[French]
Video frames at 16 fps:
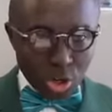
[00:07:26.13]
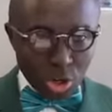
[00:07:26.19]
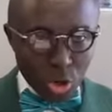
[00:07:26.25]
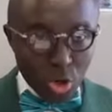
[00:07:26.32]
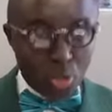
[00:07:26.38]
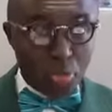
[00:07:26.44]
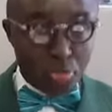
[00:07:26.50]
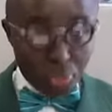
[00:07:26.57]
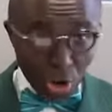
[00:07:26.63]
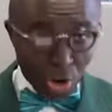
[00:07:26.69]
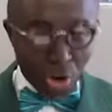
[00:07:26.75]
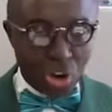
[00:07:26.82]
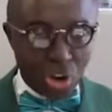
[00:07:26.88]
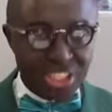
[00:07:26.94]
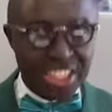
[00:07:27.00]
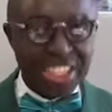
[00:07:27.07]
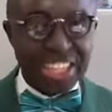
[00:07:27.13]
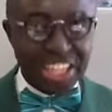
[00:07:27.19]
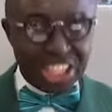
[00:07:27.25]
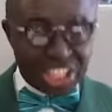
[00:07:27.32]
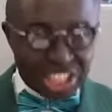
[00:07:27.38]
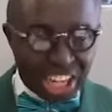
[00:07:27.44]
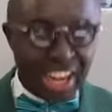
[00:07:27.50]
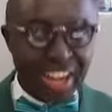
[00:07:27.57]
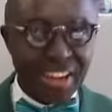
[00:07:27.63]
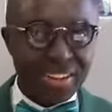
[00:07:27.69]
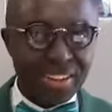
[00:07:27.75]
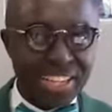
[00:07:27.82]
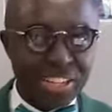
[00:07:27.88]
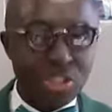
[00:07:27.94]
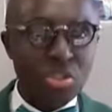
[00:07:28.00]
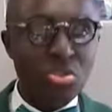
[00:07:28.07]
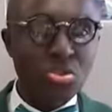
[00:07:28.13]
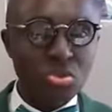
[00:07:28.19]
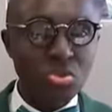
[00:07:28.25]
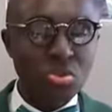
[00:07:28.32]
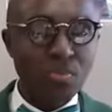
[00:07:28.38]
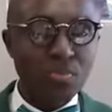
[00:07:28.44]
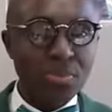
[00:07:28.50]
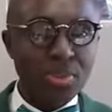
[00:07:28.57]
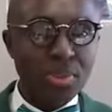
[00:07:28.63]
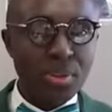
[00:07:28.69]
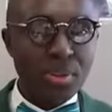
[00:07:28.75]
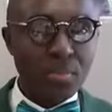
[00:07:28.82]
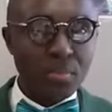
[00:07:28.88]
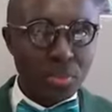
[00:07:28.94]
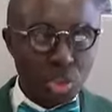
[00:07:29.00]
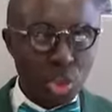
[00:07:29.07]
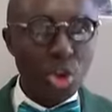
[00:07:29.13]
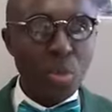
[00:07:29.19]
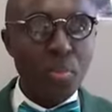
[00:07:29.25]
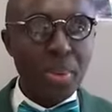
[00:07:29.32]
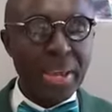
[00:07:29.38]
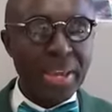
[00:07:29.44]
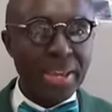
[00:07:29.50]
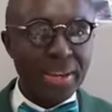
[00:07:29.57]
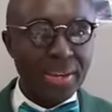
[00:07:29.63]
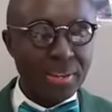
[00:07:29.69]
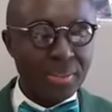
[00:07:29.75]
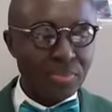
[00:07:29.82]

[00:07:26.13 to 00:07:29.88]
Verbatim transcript: le fort, c'est-à-dire Charles, est descendu. Dieu le Père.